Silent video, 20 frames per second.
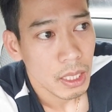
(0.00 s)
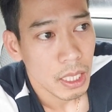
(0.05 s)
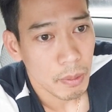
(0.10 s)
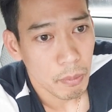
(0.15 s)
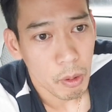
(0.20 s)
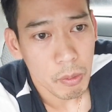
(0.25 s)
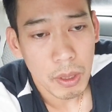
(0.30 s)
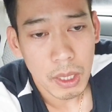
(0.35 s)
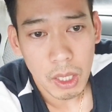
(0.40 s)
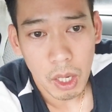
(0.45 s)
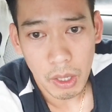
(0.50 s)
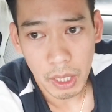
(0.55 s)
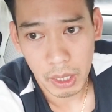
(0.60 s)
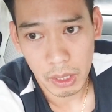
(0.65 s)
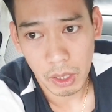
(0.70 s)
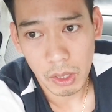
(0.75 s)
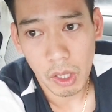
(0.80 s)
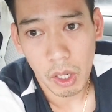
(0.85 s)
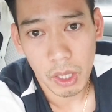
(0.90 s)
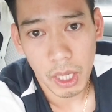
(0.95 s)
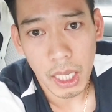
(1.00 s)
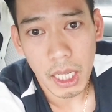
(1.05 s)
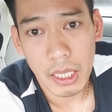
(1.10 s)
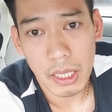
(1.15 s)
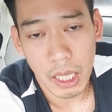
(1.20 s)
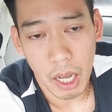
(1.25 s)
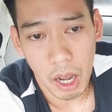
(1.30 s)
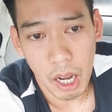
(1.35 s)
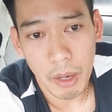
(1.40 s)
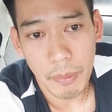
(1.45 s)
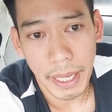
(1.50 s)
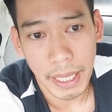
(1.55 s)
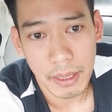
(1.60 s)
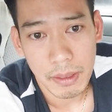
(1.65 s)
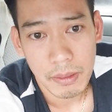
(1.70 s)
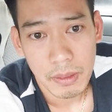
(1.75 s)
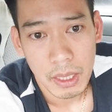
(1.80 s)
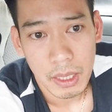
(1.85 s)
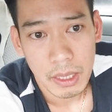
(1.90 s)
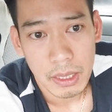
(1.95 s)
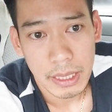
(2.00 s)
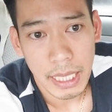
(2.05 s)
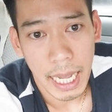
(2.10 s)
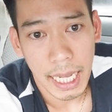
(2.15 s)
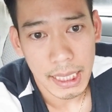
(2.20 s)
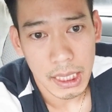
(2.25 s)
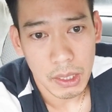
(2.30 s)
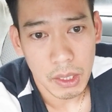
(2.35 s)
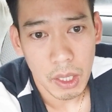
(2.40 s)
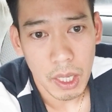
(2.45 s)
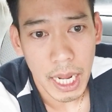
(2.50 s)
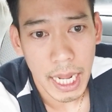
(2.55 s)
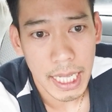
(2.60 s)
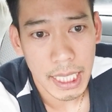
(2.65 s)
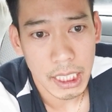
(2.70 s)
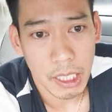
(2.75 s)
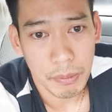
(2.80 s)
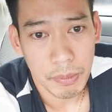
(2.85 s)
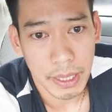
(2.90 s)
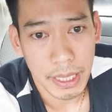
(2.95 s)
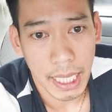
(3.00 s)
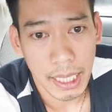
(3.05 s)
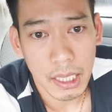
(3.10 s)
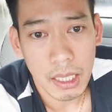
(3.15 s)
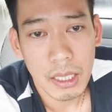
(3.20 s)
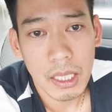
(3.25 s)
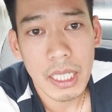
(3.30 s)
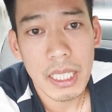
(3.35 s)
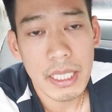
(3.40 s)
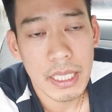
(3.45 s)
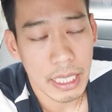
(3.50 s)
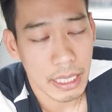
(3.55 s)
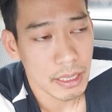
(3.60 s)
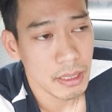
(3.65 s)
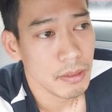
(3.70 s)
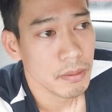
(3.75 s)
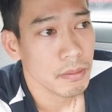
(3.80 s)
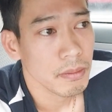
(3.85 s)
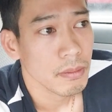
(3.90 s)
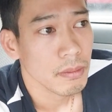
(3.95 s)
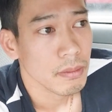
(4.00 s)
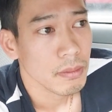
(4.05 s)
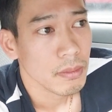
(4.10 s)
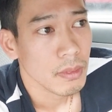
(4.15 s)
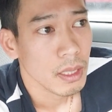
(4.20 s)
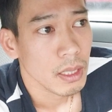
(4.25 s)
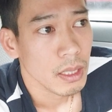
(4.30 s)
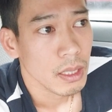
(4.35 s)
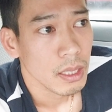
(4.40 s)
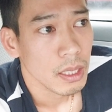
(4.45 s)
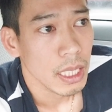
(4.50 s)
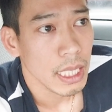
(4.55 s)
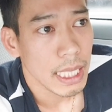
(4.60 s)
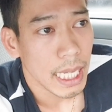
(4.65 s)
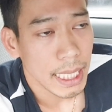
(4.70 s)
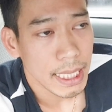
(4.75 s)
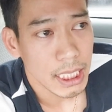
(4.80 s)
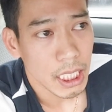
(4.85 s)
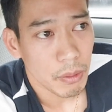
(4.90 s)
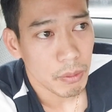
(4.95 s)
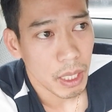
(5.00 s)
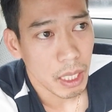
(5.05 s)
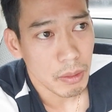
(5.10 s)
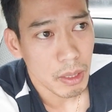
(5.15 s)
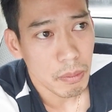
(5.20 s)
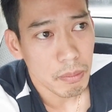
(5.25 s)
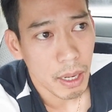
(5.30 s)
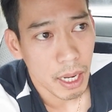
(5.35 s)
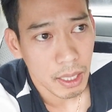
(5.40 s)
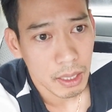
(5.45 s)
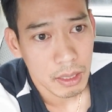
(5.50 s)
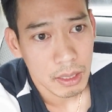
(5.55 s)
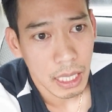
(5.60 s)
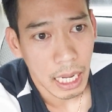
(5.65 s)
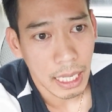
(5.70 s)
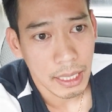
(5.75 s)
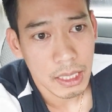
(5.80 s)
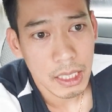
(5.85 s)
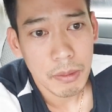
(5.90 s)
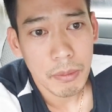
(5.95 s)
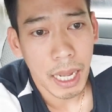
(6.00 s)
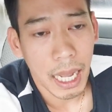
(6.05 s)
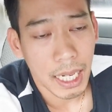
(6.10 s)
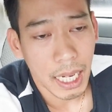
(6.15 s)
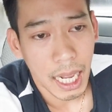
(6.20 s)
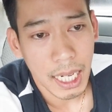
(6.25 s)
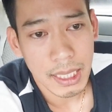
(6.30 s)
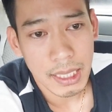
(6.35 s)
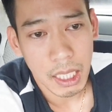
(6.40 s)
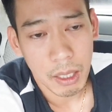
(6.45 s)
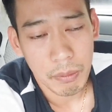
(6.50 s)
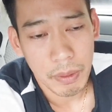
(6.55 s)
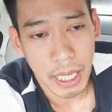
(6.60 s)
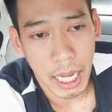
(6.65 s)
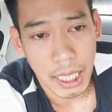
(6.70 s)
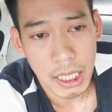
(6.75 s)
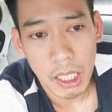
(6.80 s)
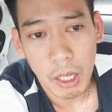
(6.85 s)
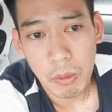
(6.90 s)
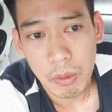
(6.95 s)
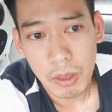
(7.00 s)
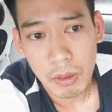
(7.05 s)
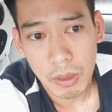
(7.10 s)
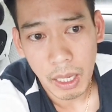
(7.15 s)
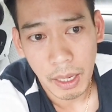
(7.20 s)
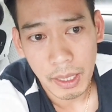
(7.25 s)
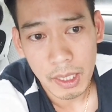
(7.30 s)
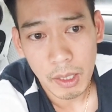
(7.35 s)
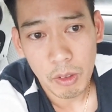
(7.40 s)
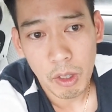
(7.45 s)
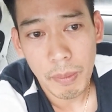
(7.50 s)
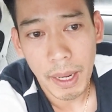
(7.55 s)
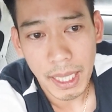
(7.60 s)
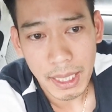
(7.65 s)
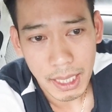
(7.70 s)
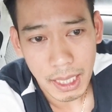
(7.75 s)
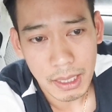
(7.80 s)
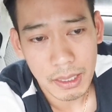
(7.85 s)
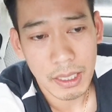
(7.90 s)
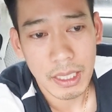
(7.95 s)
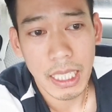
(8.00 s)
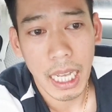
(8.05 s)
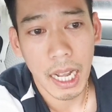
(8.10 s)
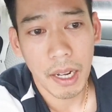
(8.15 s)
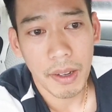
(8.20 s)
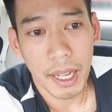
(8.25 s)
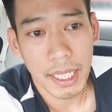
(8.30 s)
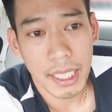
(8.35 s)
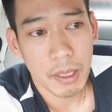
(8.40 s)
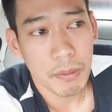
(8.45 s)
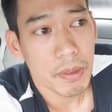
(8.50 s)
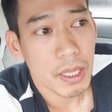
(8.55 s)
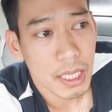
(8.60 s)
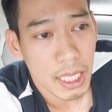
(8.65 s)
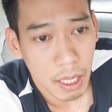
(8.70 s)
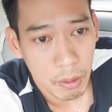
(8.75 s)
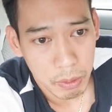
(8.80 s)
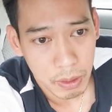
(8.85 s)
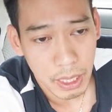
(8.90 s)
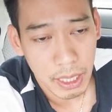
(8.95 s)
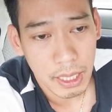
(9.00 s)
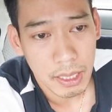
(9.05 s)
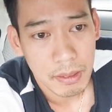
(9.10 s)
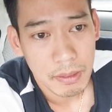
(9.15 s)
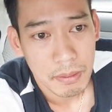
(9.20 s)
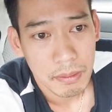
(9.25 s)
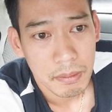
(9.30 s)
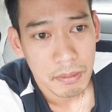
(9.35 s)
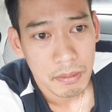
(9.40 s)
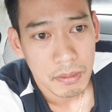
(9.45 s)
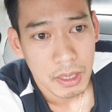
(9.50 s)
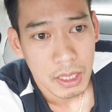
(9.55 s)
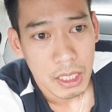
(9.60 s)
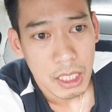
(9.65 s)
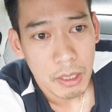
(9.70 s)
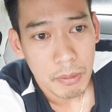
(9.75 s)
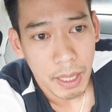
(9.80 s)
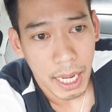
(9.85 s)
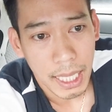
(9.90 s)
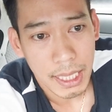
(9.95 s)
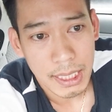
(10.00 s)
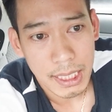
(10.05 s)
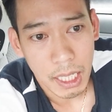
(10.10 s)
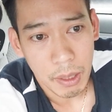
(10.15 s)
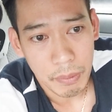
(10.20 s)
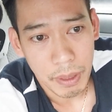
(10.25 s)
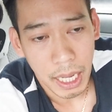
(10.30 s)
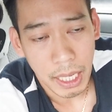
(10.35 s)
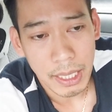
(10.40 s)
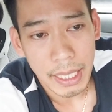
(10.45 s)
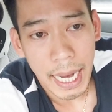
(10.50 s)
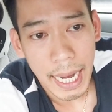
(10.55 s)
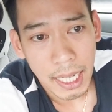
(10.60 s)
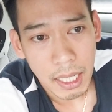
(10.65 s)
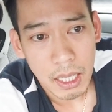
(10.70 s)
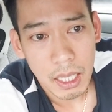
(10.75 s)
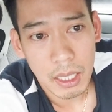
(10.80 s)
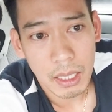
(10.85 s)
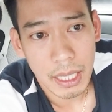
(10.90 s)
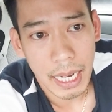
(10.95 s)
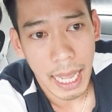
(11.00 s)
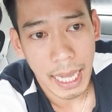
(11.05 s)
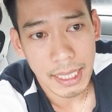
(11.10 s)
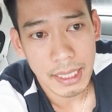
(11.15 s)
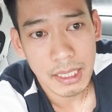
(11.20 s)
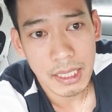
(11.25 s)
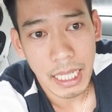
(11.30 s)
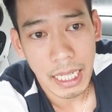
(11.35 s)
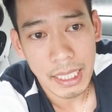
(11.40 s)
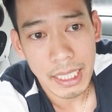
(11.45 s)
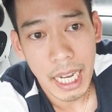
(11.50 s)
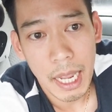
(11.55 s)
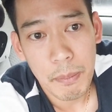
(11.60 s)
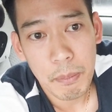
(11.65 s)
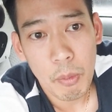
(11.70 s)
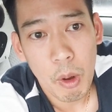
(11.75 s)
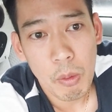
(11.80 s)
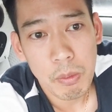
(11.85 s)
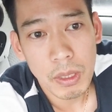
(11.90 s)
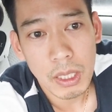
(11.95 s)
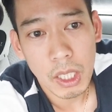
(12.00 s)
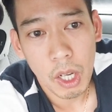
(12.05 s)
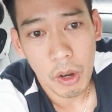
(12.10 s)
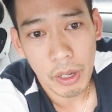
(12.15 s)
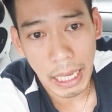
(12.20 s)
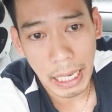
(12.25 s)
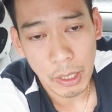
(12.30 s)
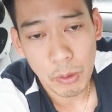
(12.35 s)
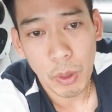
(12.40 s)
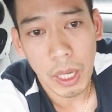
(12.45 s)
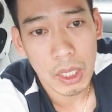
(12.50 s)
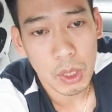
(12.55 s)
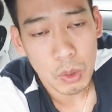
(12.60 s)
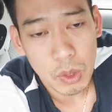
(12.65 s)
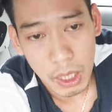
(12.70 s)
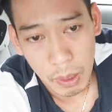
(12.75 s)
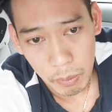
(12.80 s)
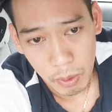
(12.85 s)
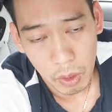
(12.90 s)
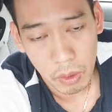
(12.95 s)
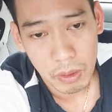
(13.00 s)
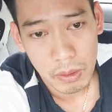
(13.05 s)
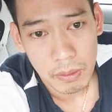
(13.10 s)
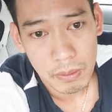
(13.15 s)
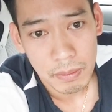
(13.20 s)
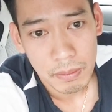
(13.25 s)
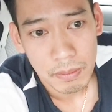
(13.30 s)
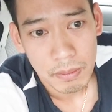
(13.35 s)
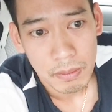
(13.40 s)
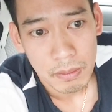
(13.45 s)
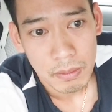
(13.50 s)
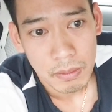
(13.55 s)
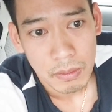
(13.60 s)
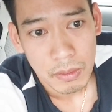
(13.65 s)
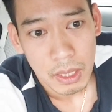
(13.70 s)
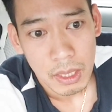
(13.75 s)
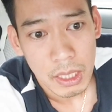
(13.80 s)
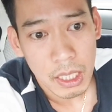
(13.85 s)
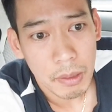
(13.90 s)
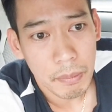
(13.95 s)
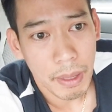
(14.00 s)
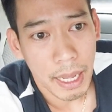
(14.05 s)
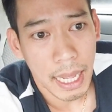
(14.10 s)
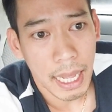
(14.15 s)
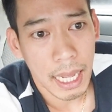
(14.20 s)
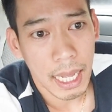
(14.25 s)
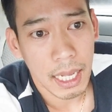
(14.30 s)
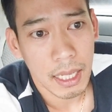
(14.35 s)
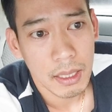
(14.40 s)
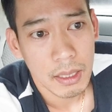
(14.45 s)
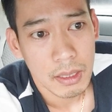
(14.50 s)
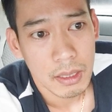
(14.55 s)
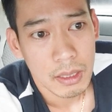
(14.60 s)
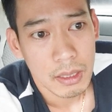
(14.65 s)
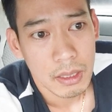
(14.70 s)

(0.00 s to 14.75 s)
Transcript: thì bốn đứa con này nó còn rất là nhỏ các bạn và sau đó hai vợ chồng này dẫn đến ly dị thì anh chồng lại nó bực anh nhưng mà anh chồng này anh không anh không có bắn chết người vợ anh giống như cái ông kia nhưng mà anh chồng này anh ác hơn là anh anh đem bốn đứa con là anh quăng xuống sông luôn nhưng mà